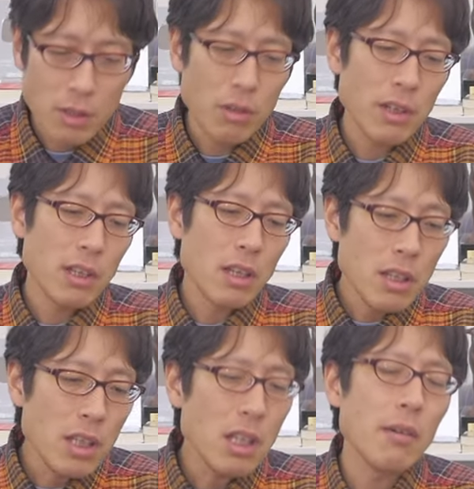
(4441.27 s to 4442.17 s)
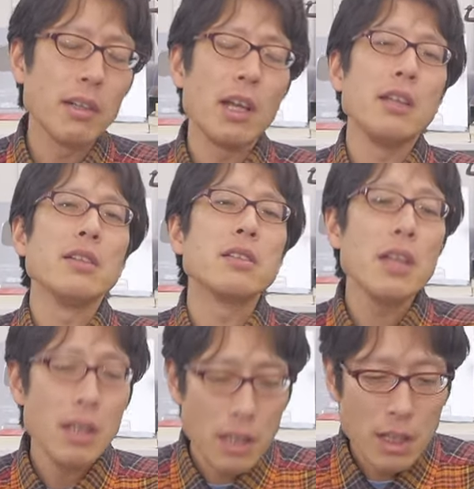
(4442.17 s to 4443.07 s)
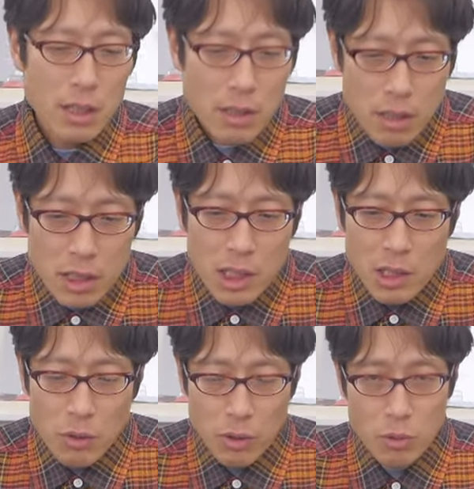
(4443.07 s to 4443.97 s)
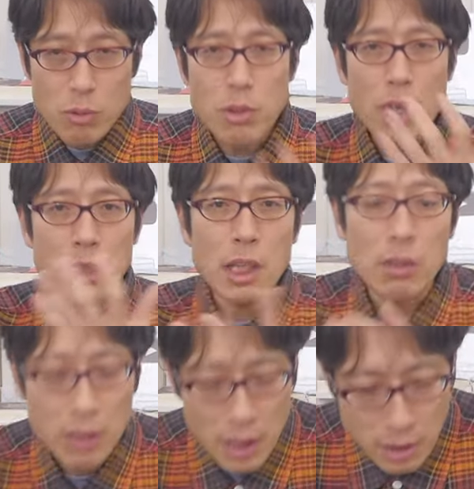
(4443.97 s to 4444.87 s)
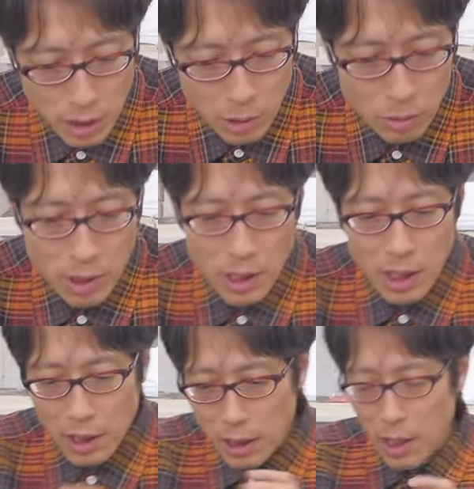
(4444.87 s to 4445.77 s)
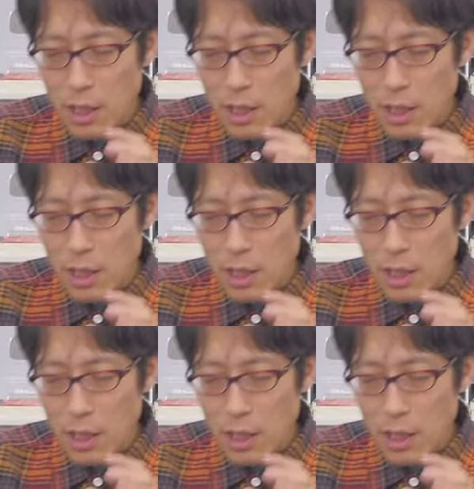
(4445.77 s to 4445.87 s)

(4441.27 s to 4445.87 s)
これはね、2ではないんですね。2より上になる。だからお互いが